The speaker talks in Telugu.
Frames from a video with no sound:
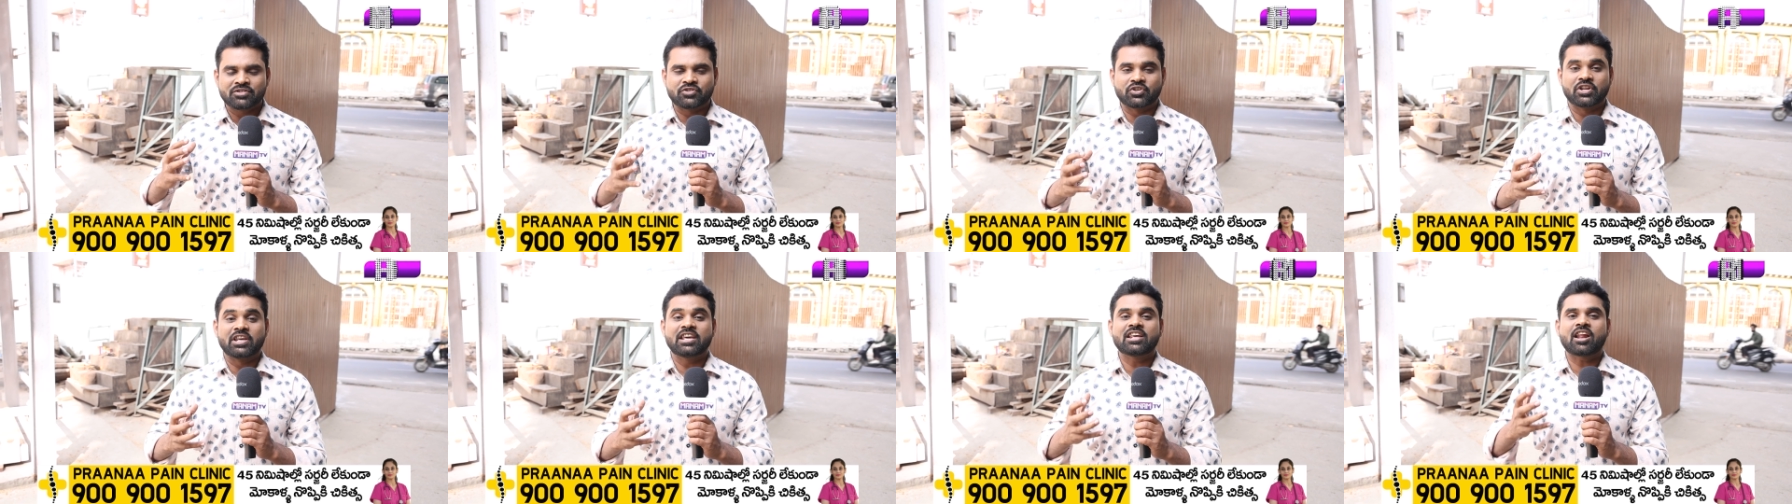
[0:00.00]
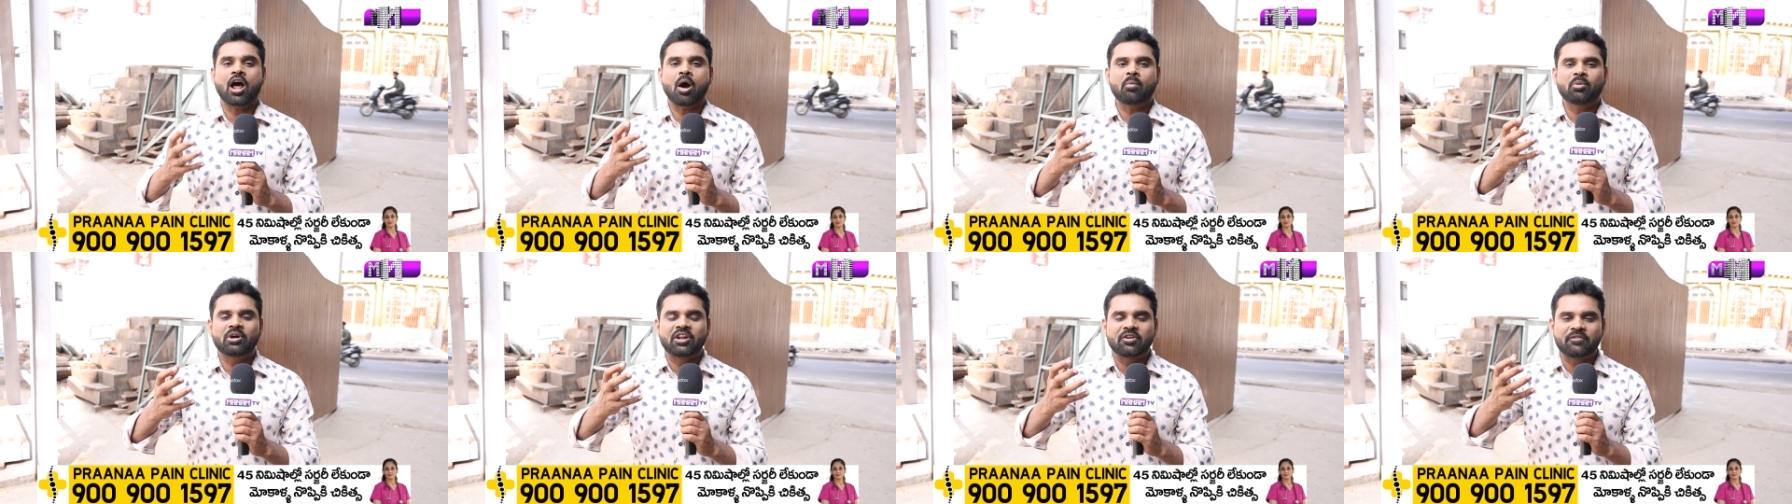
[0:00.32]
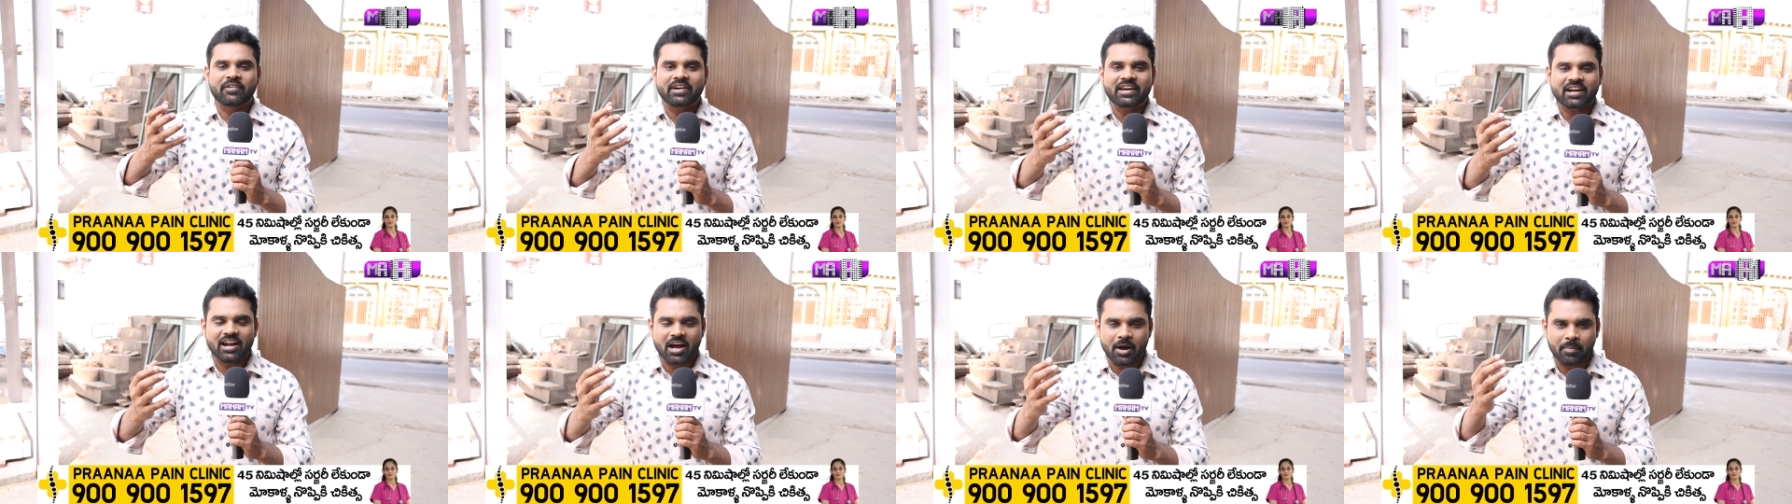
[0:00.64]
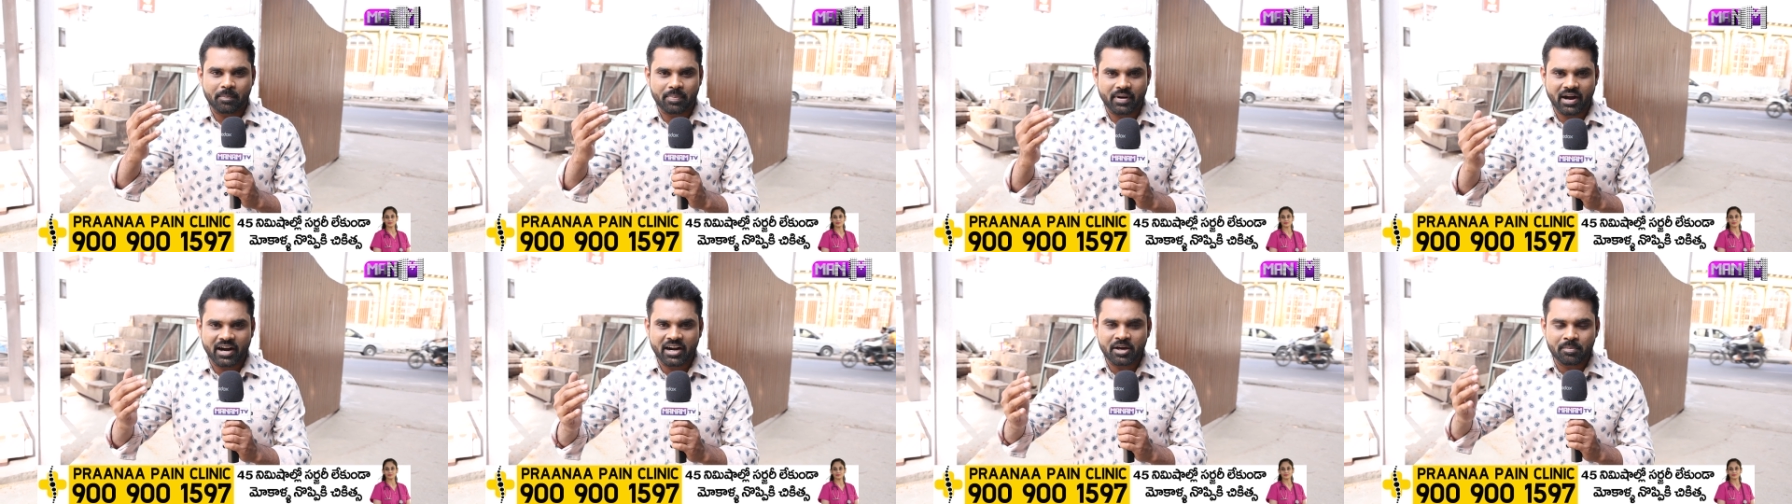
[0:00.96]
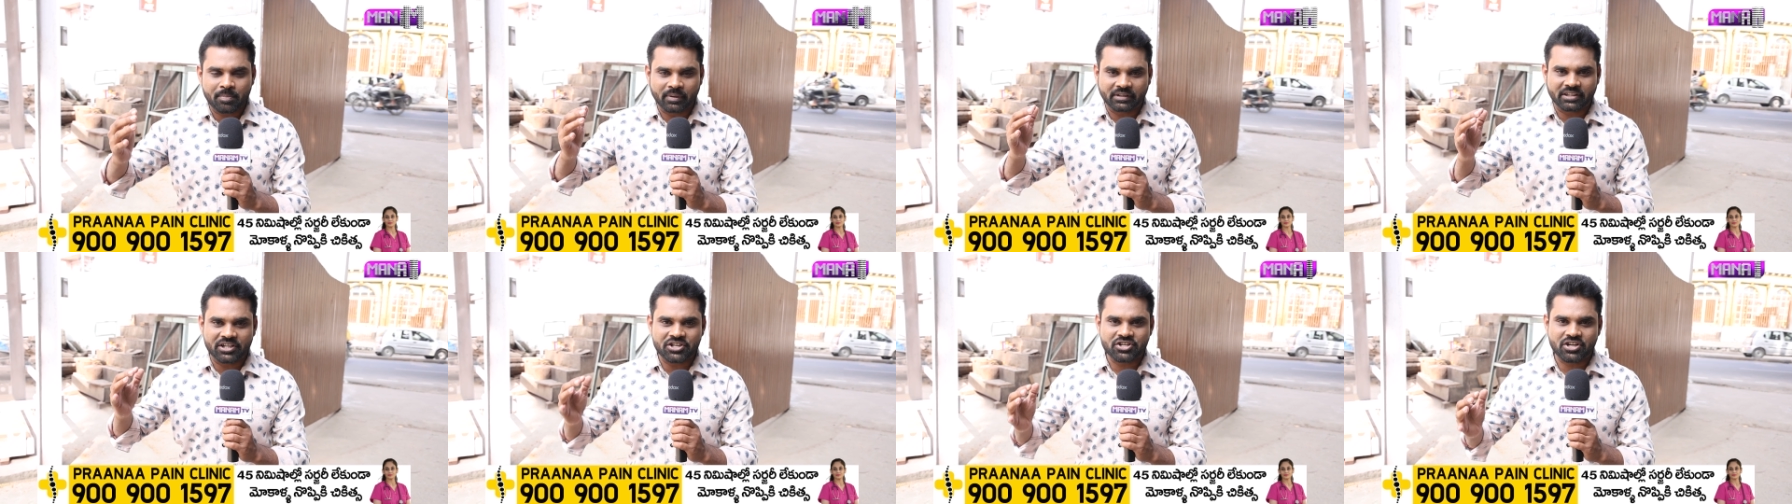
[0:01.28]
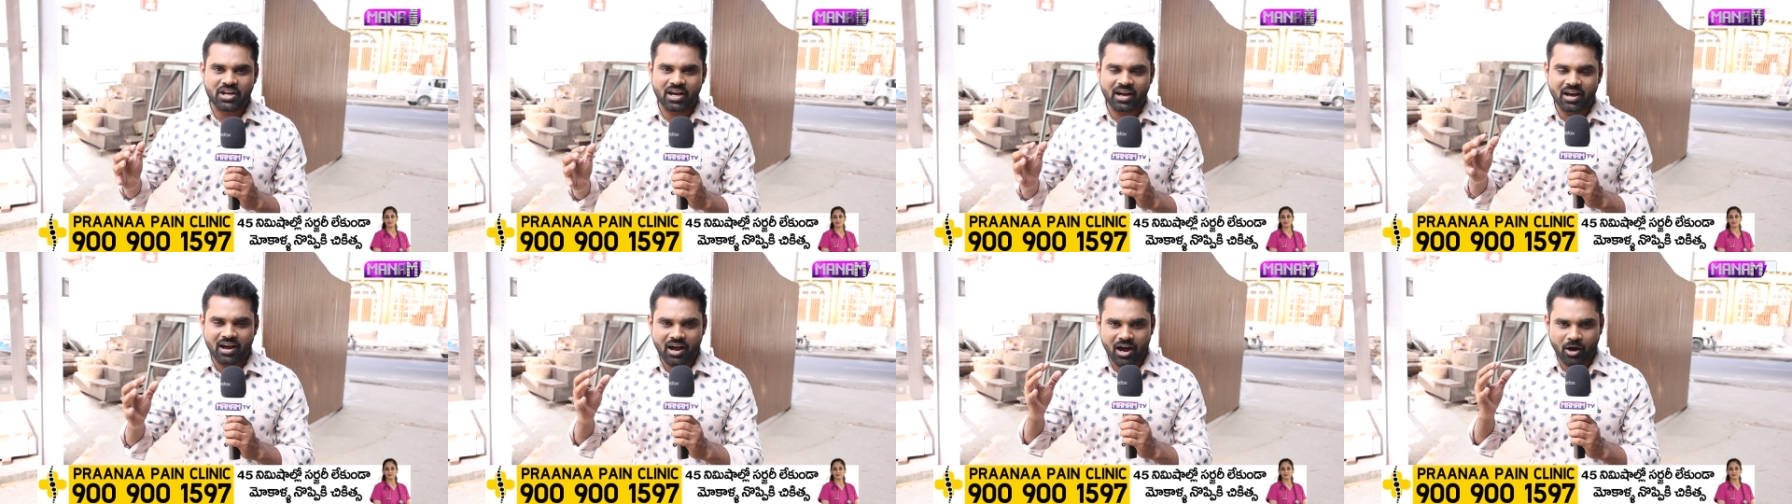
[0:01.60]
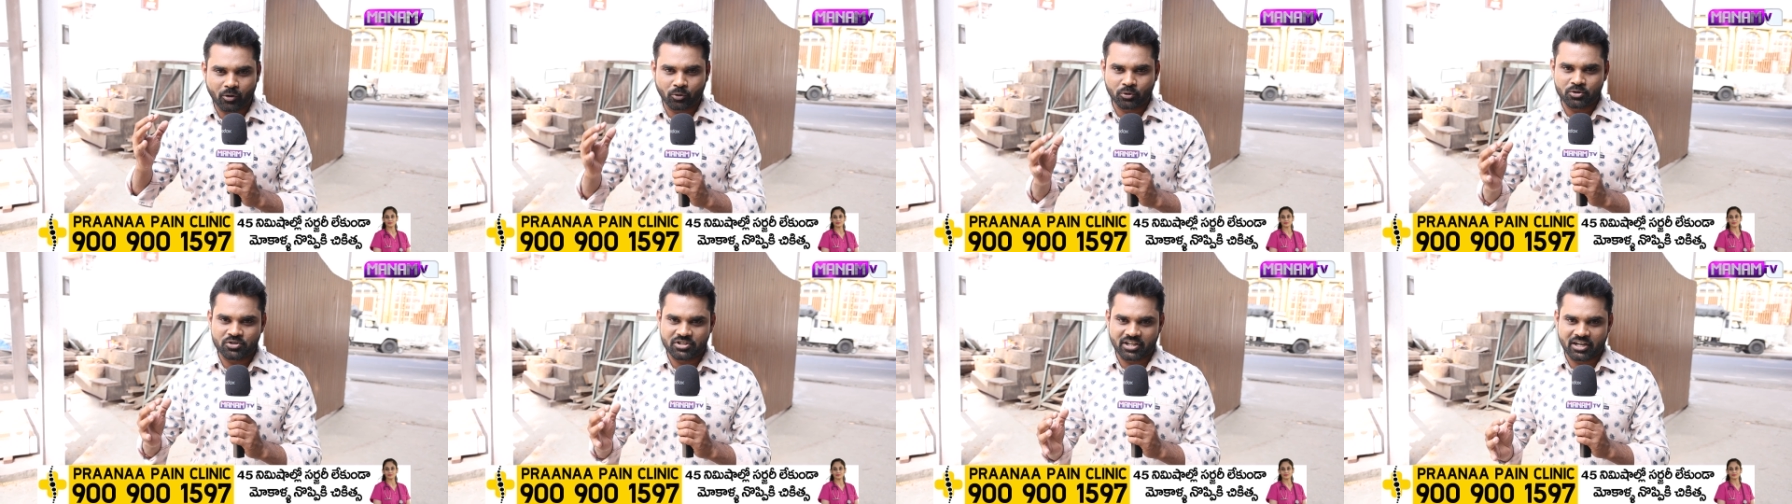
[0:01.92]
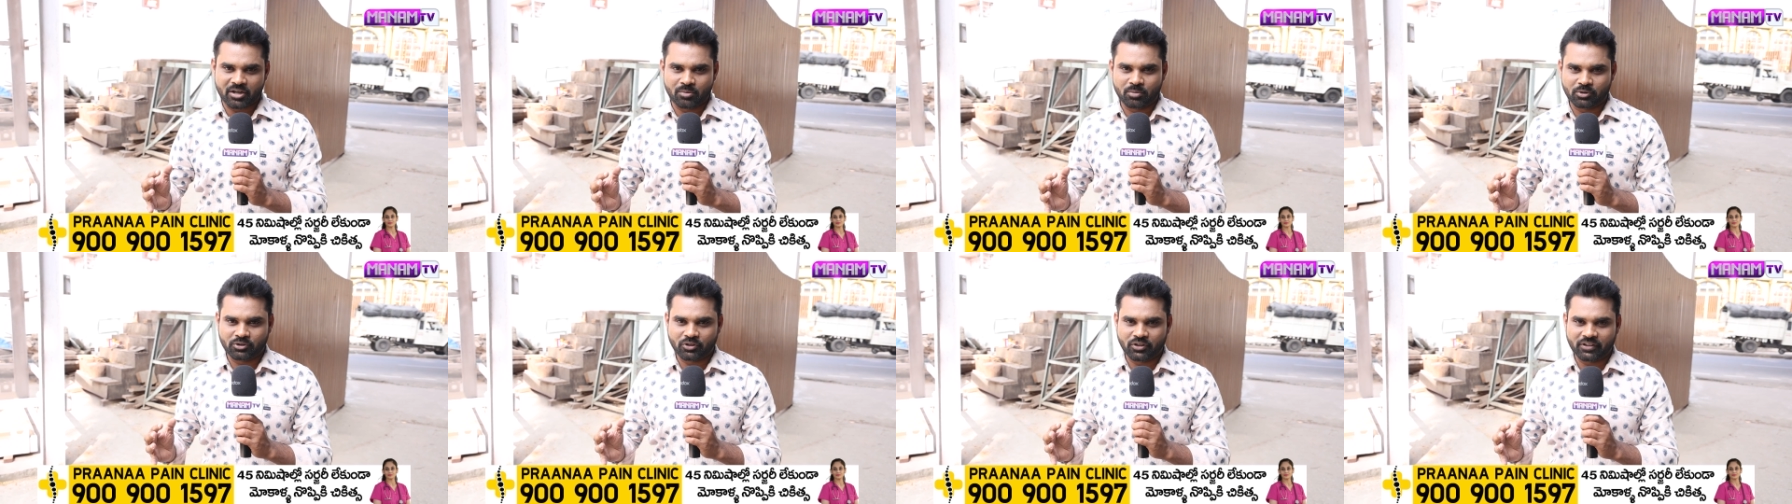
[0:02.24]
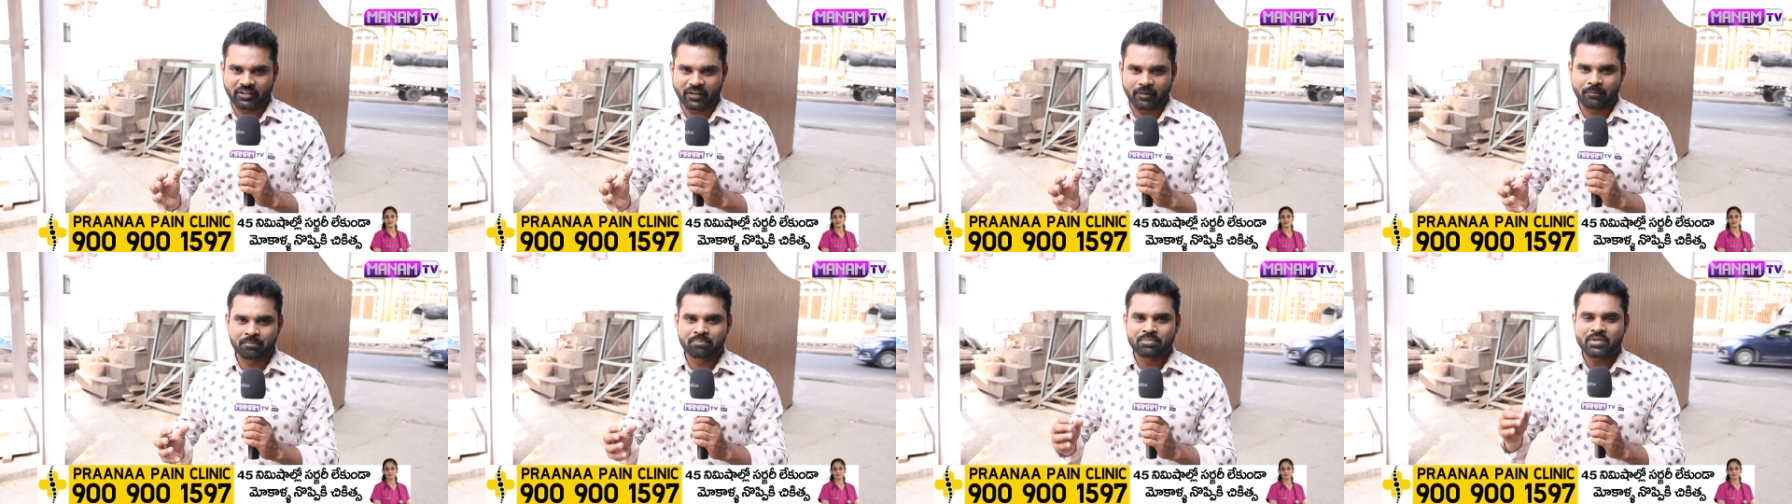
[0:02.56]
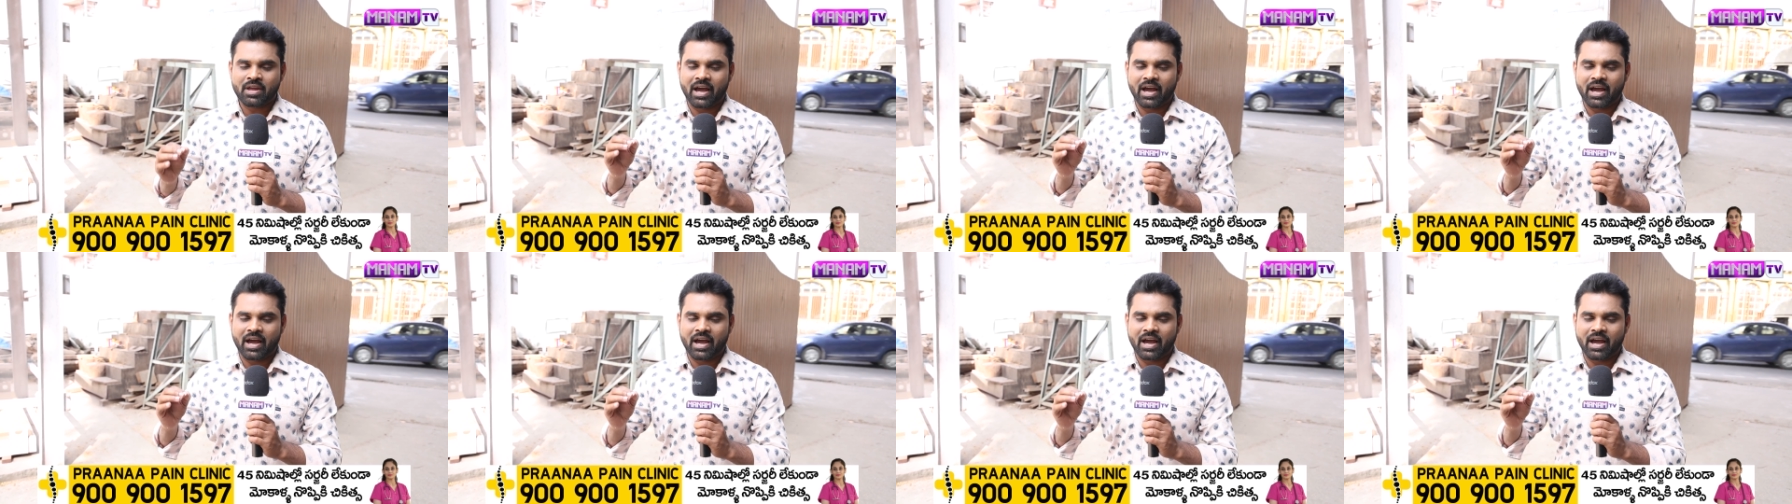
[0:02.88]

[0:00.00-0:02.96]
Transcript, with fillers: శ్రీరాముని విగ్రహ ప్రాణ ప్రతిష్ట ఆ రోజు జరగబోతోంది